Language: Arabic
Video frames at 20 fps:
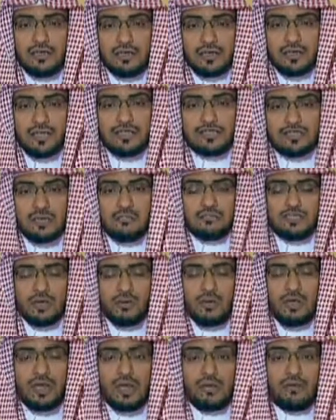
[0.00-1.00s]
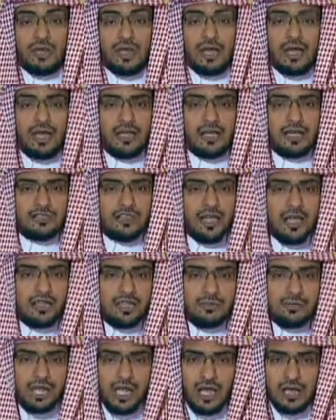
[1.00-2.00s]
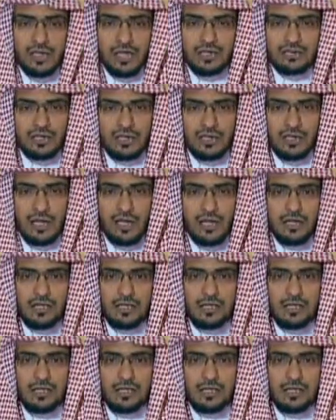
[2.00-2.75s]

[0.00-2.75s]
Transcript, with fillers: إن الشمس والقمر آيتان من آيات الله